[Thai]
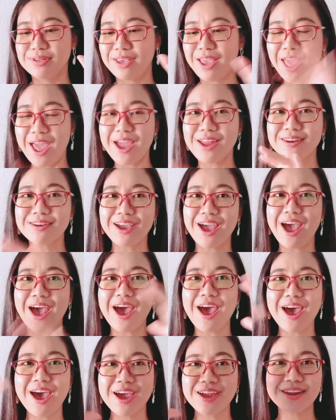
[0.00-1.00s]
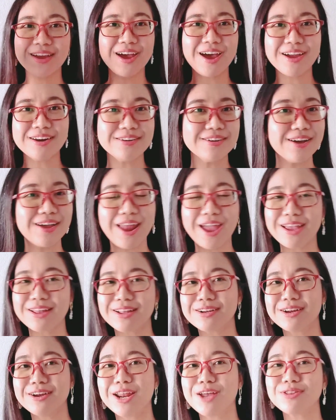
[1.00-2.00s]
แขนขานะคะหรืออะไร
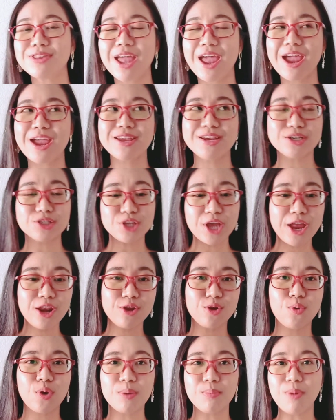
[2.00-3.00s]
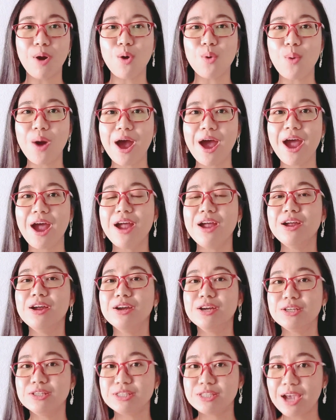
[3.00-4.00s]
ก็แล้วแต่อย่างเช่นขวัญบอกว่า
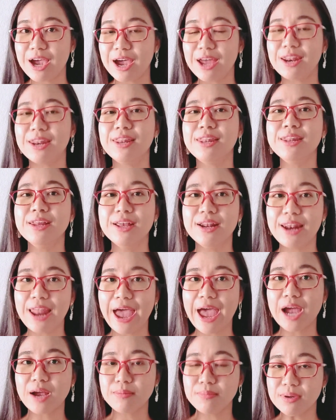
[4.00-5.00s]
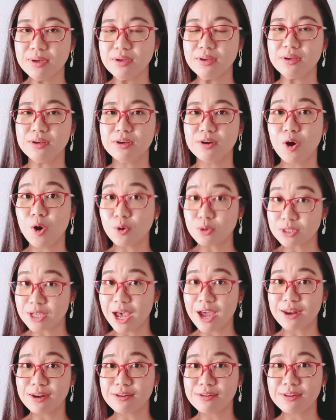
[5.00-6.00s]
ฉันล้างมือของ
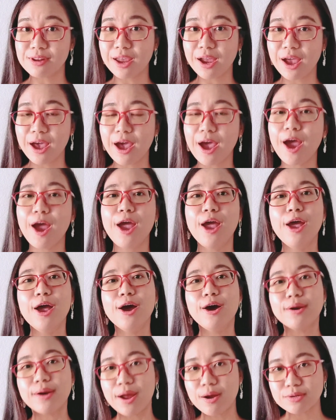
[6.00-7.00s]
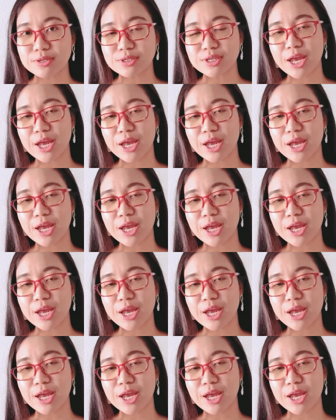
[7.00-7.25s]
ฉันนะคะเราจะ